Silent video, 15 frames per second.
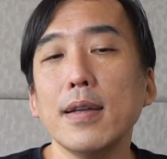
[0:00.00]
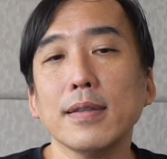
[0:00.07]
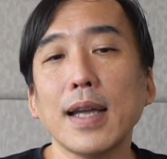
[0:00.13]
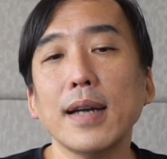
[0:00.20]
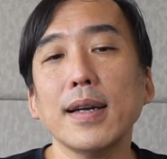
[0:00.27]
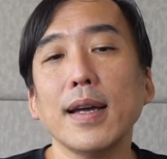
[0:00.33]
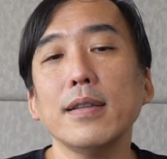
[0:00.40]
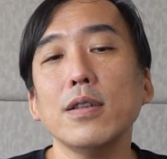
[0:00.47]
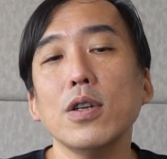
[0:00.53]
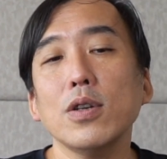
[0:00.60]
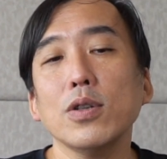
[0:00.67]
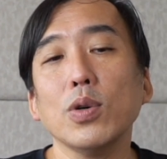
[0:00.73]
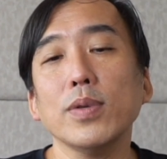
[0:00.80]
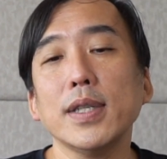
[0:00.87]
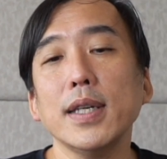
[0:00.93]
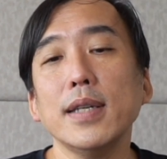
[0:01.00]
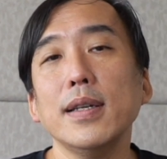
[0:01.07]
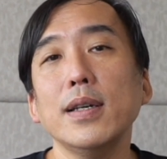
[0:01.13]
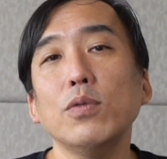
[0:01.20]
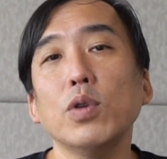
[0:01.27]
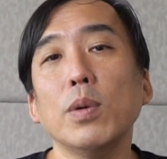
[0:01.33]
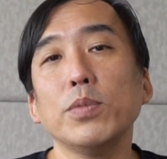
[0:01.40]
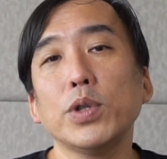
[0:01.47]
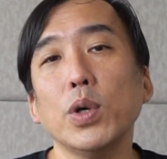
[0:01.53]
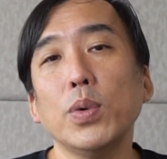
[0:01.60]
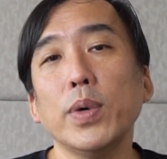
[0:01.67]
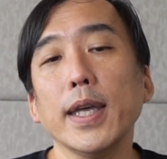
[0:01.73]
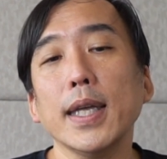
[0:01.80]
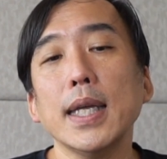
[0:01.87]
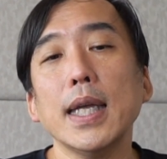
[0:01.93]
当然，首先呢，我们就
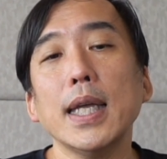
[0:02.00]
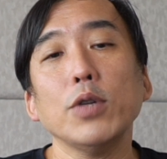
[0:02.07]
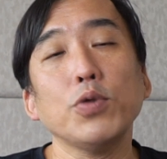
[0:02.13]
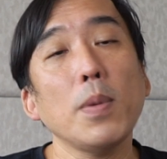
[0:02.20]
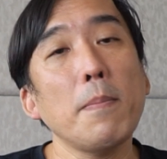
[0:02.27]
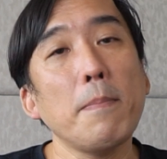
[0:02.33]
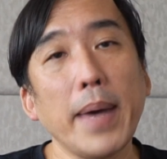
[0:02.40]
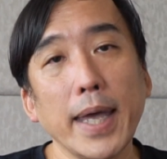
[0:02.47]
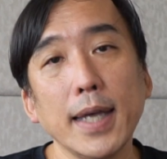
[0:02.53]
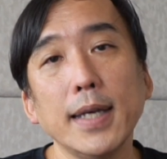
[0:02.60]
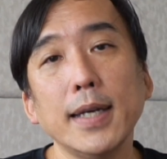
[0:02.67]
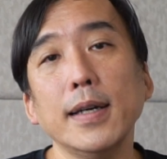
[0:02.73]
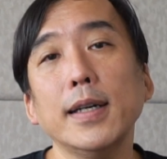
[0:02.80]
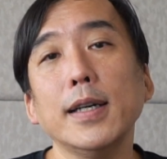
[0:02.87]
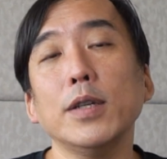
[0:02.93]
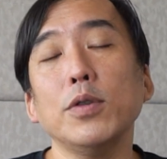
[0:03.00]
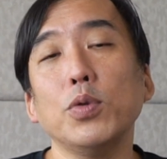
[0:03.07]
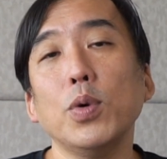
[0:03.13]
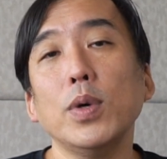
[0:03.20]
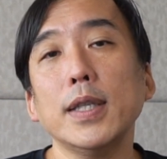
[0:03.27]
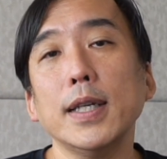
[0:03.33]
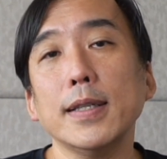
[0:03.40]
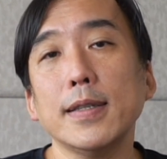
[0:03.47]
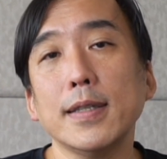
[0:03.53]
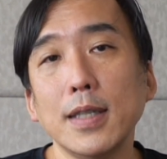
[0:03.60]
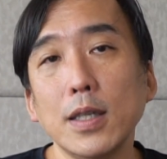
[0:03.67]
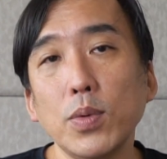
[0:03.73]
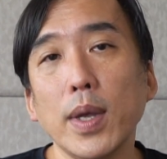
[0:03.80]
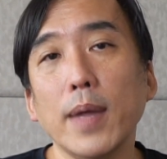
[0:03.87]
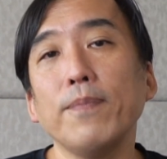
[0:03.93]
会去媒合很多的
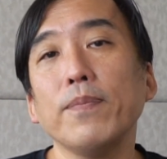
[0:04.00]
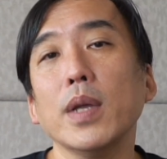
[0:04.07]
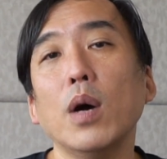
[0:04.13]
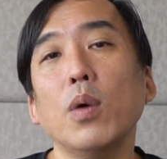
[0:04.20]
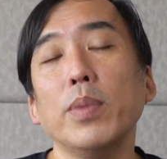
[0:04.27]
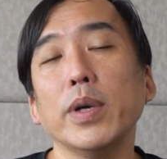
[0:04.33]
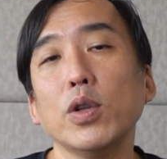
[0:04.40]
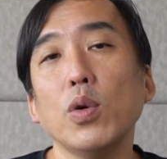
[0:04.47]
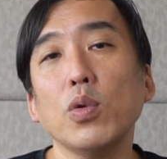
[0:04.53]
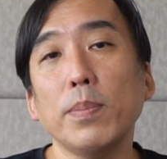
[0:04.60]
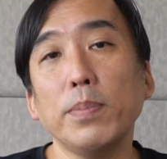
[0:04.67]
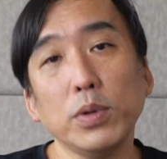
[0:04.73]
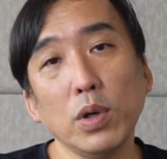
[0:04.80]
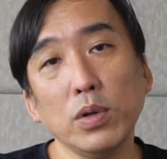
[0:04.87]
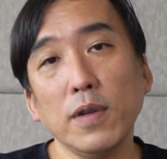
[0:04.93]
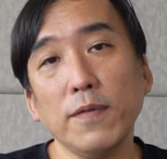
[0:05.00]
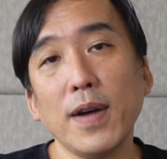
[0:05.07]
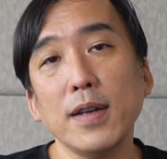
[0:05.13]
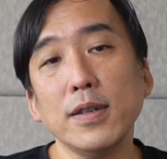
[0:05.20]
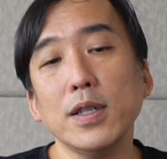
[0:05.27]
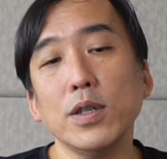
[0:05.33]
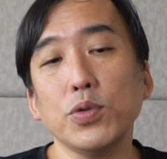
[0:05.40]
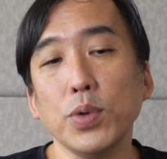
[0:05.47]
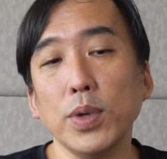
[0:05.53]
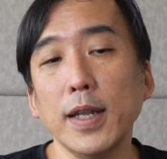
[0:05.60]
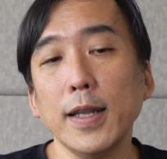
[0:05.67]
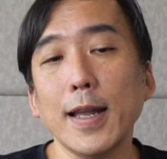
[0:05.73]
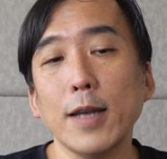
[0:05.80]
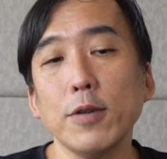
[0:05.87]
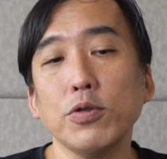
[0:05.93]
资源，好，我们会透过不同的方式，举
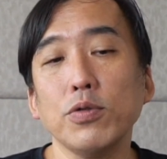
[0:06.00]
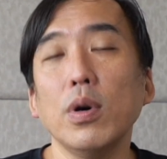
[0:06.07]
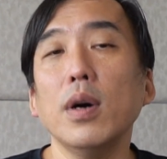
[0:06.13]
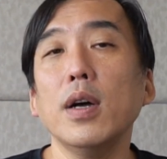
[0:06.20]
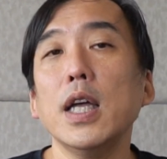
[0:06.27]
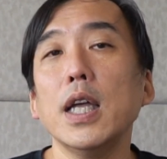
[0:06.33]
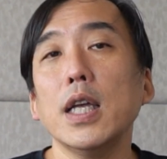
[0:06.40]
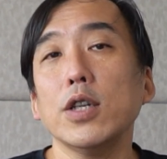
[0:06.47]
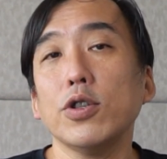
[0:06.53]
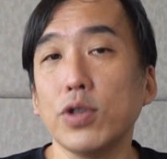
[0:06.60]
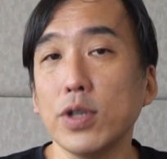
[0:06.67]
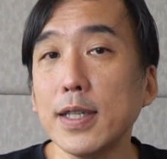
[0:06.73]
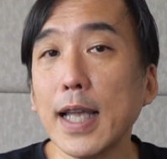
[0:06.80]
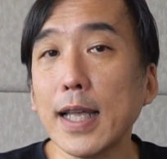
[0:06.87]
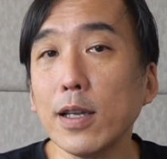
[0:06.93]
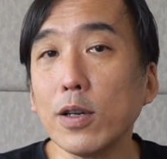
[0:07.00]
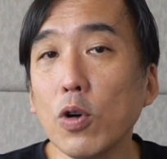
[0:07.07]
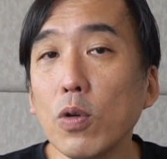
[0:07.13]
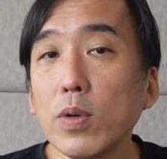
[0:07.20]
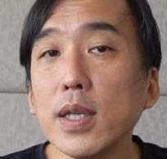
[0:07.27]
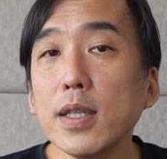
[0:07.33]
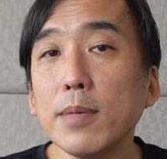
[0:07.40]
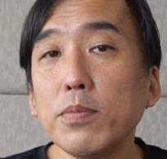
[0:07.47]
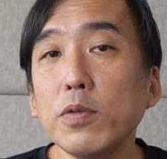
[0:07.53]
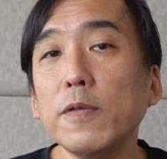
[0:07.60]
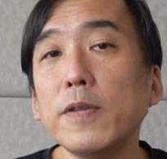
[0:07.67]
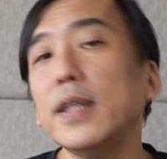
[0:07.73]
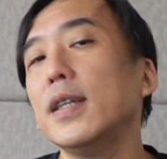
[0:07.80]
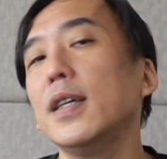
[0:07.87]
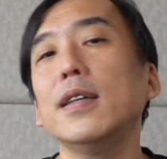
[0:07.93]
例来说，食材的供应的部
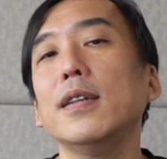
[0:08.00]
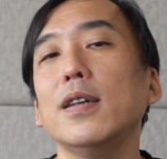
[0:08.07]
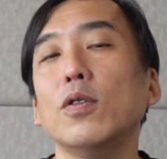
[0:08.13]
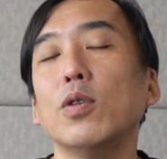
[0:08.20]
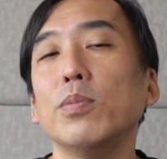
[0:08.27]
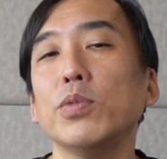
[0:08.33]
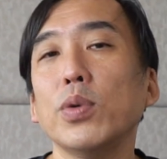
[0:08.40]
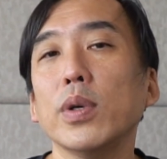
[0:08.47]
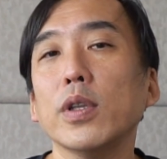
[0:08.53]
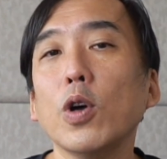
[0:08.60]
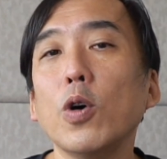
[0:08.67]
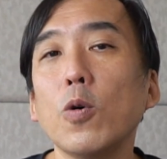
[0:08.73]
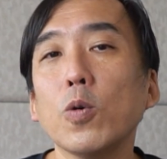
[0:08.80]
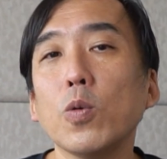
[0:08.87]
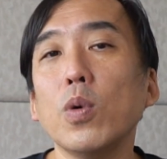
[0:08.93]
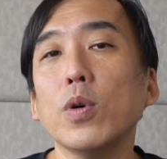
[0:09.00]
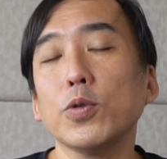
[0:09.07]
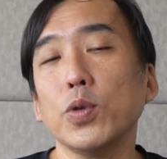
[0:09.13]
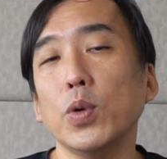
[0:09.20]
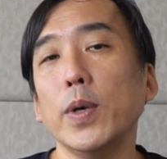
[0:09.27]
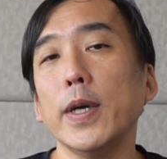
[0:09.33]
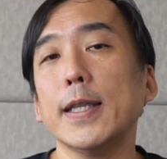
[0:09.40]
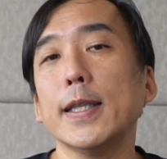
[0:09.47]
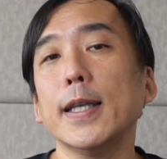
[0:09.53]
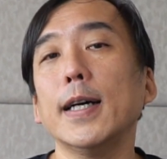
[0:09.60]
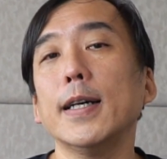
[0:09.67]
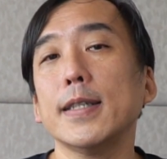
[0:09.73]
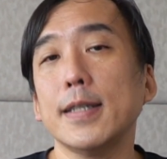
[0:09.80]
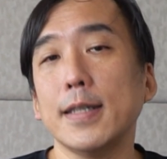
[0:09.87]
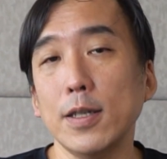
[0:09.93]
分呢，我们就会透过所谓的
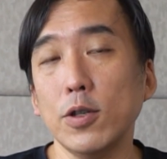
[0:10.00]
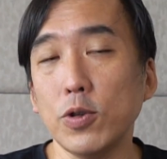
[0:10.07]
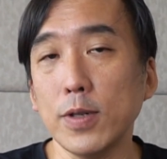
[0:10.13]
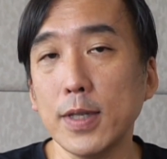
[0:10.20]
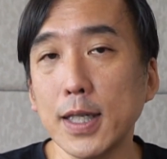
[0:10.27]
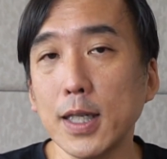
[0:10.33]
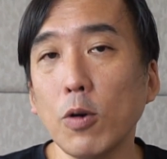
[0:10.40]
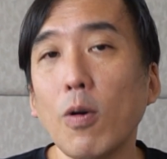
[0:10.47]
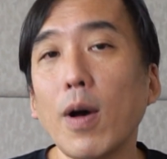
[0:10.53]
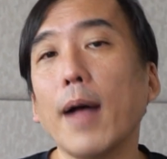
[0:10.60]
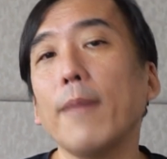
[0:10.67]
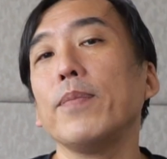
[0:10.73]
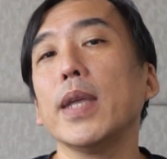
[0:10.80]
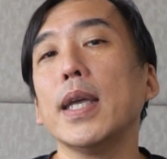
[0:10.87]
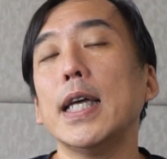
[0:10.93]
其实计划。